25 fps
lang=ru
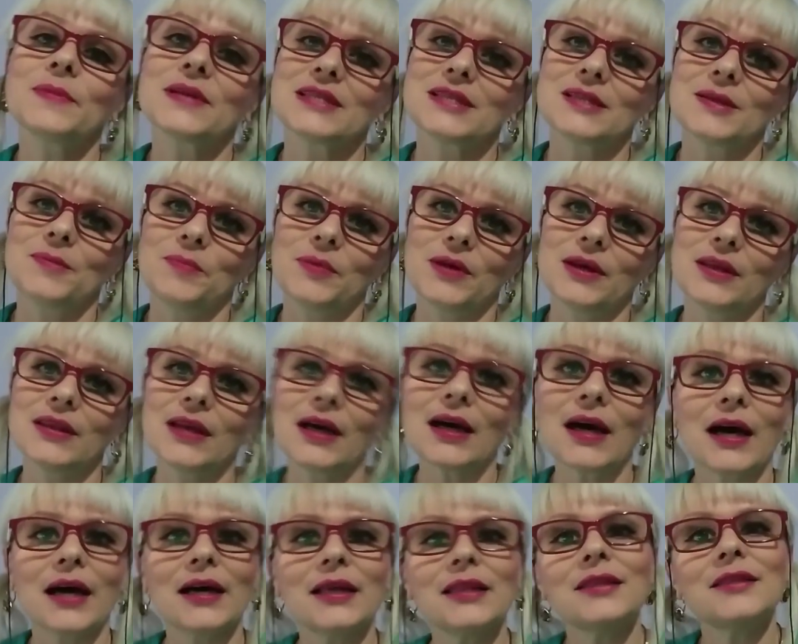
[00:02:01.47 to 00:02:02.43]
постепенно
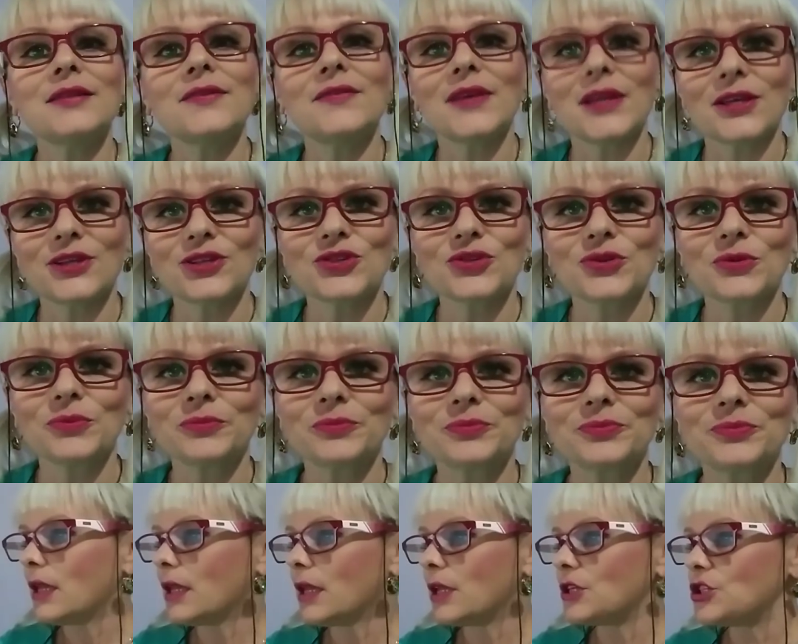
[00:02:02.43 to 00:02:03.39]
отвечу.
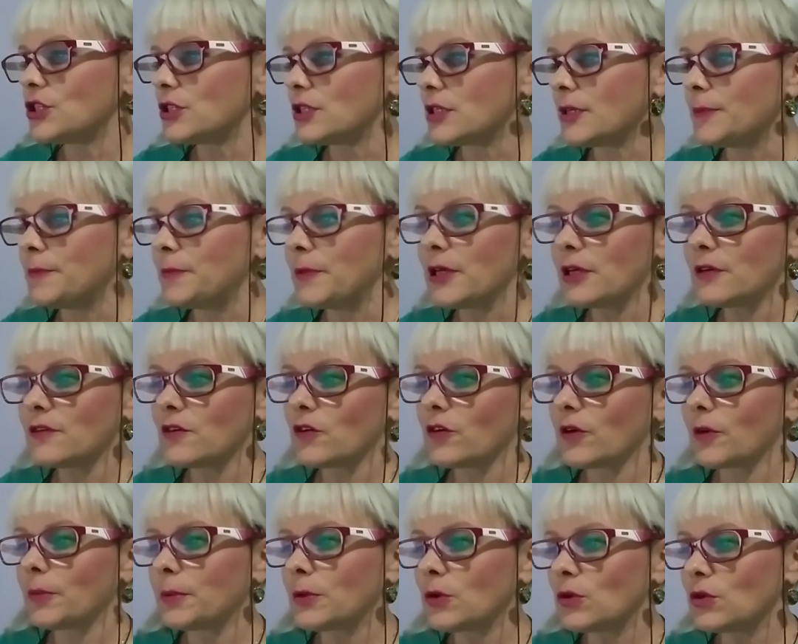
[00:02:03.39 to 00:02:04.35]
Значит, и первый
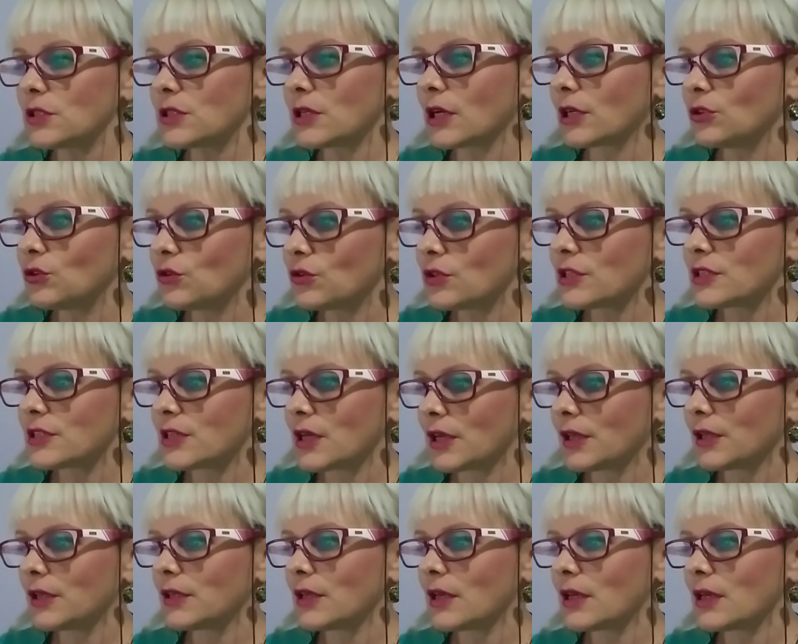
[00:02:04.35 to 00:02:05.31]
вопрос, который за,
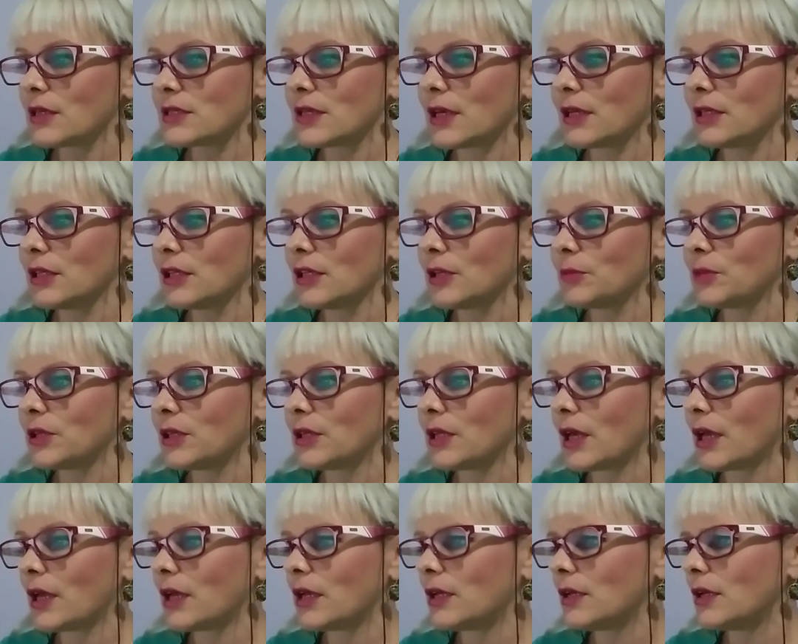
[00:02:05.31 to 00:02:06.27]
э, задала мне
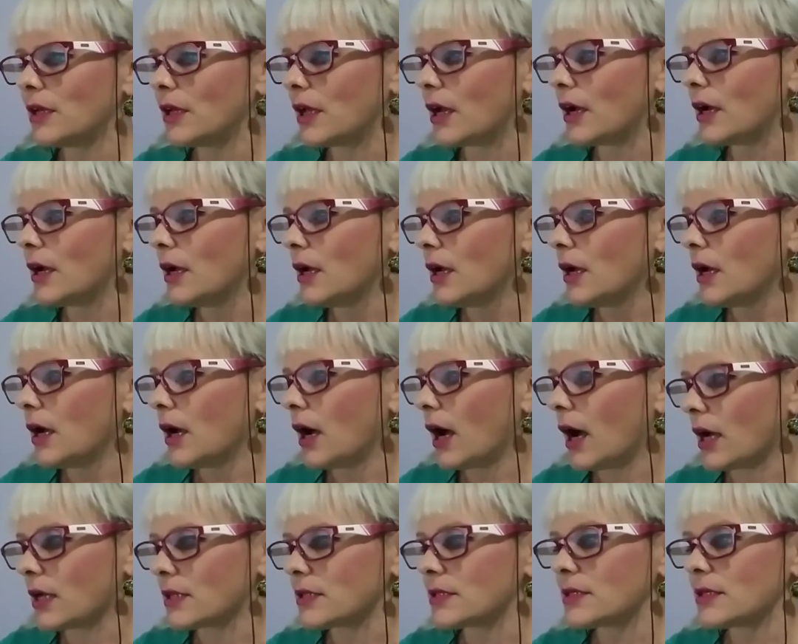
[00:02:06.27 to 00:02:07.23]
Наилья
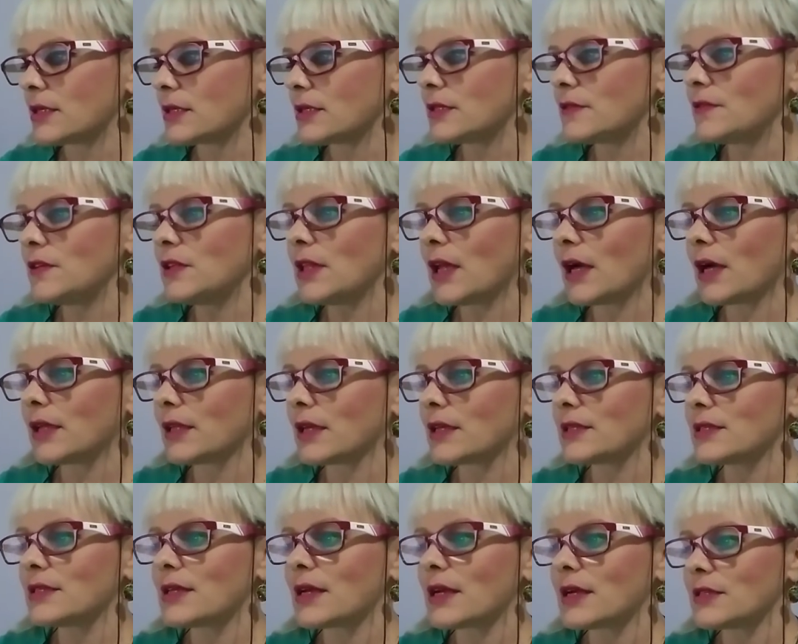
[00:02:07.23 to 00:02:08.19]
Ас.
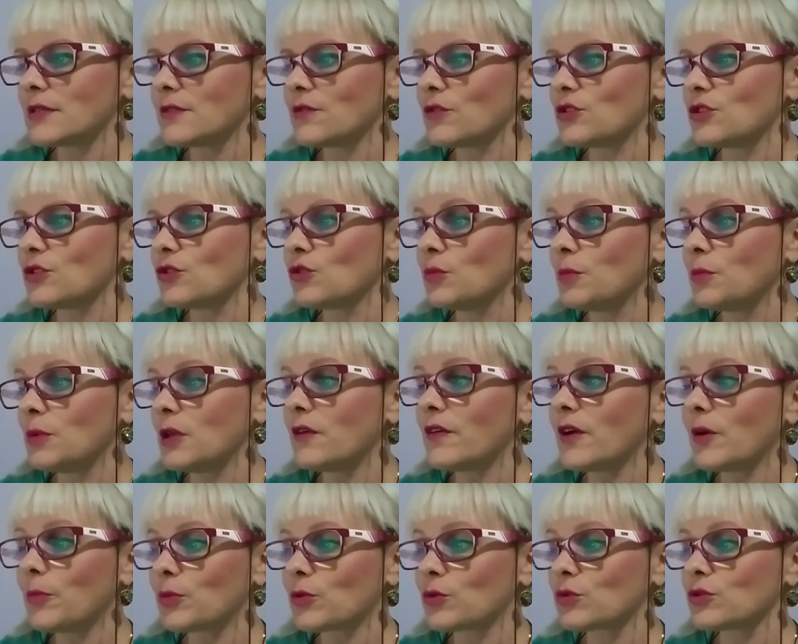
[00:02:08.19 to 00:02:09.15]
Светлана, здравствуйте, у меня
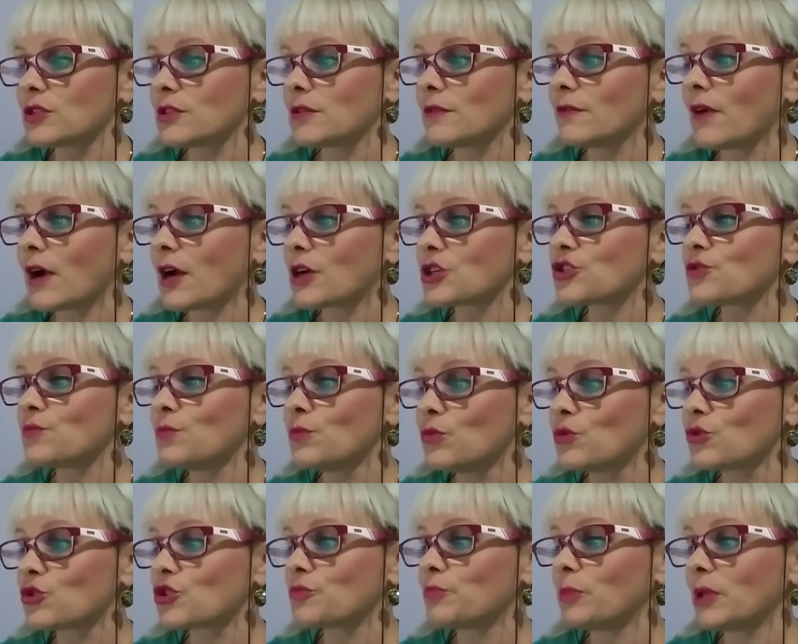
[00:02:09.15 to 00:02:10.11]
вопрос. Ваш
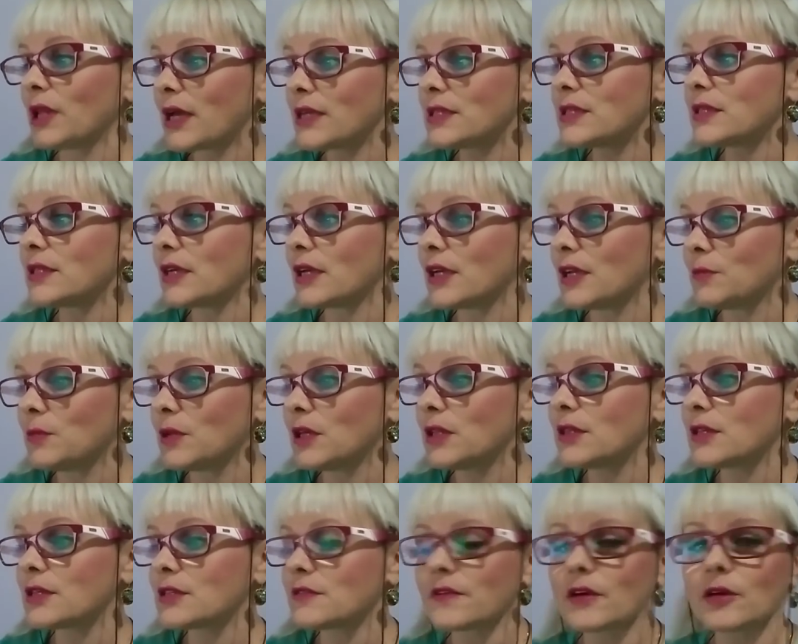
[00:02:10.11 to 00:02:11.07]
муж платит
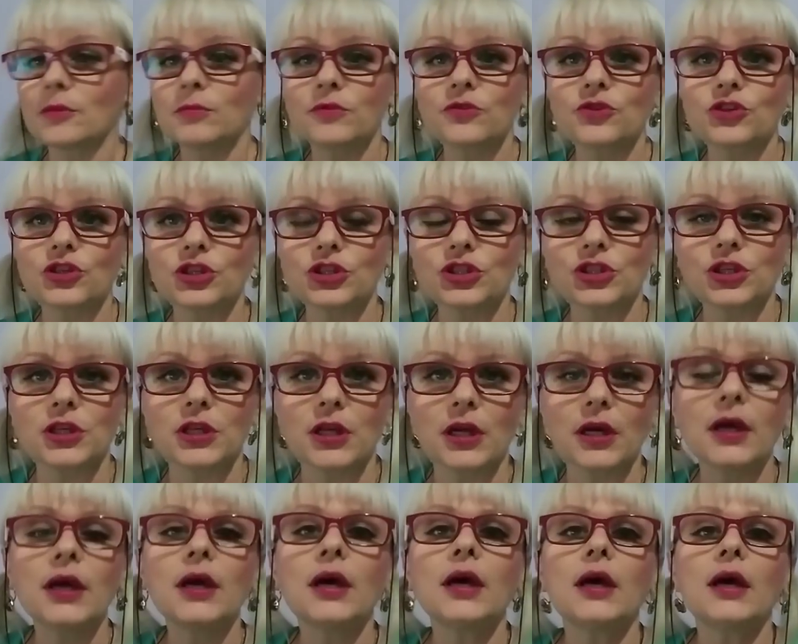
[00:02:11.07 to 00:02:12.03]
алименты своей бывшей
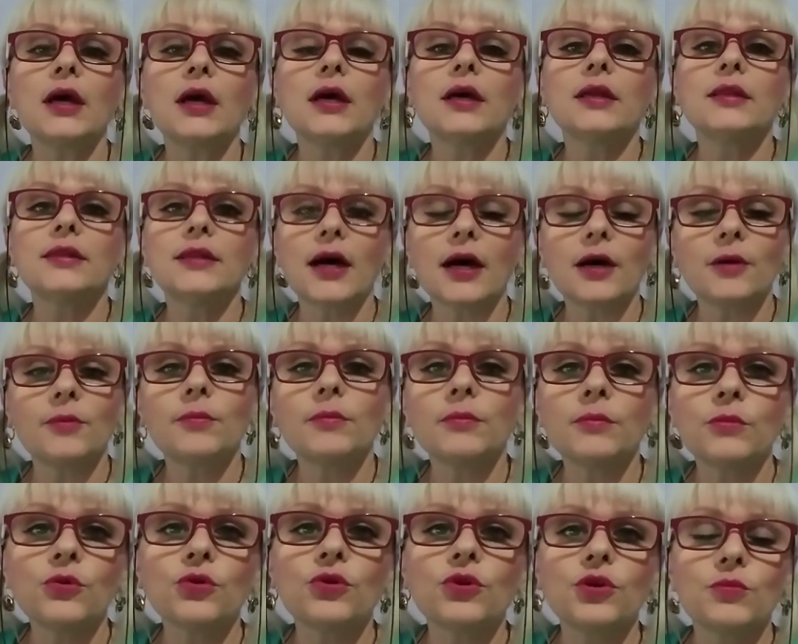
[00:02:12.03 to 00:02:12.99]
жене да,
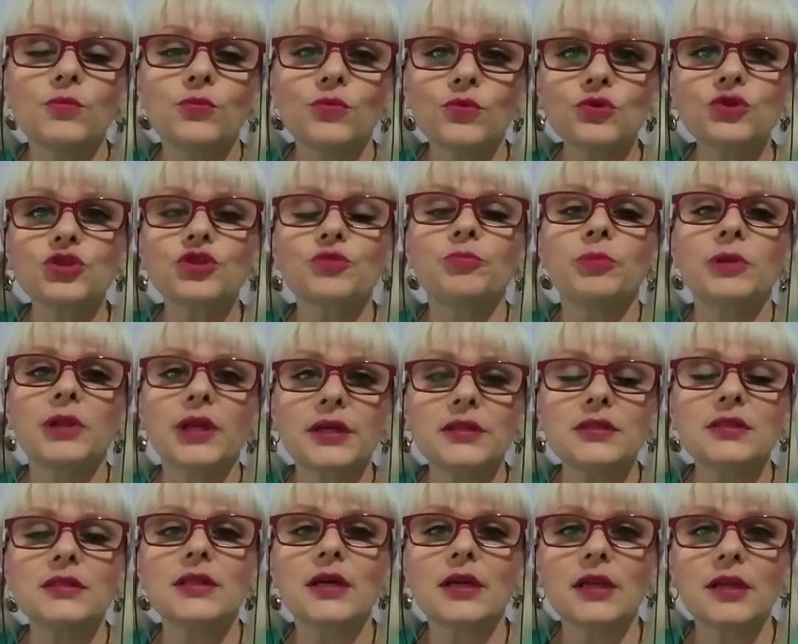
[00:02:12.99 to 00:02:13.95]
мой муж
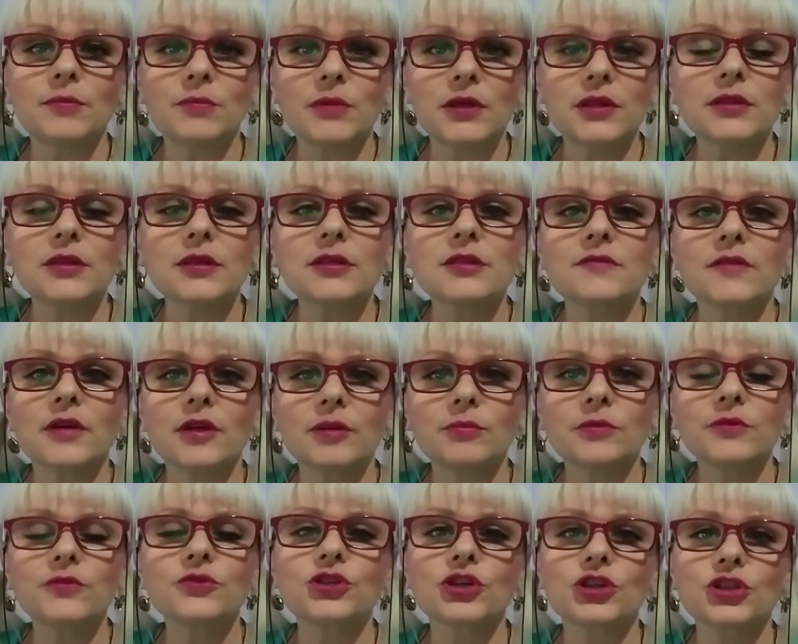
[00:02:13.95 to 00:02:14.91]
платит алименты своей
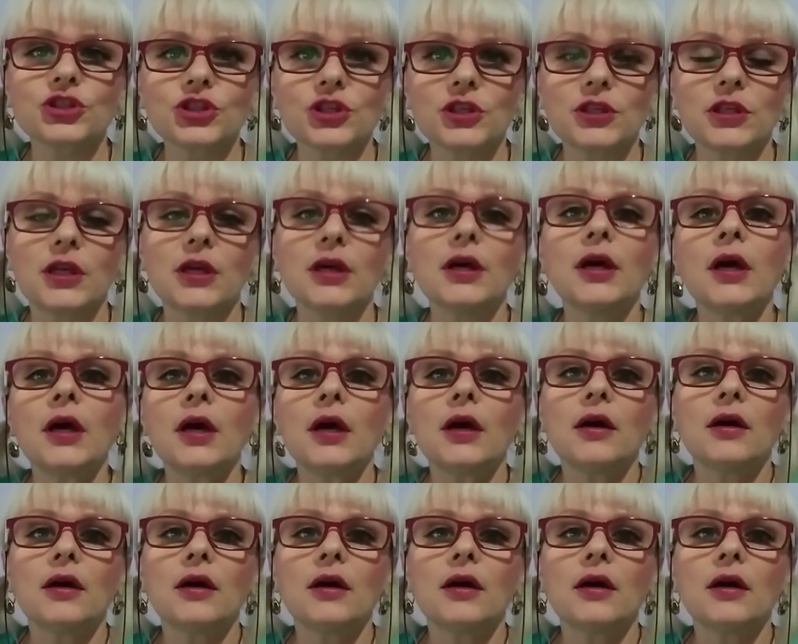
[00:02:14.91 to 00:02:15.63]
бывшей жене.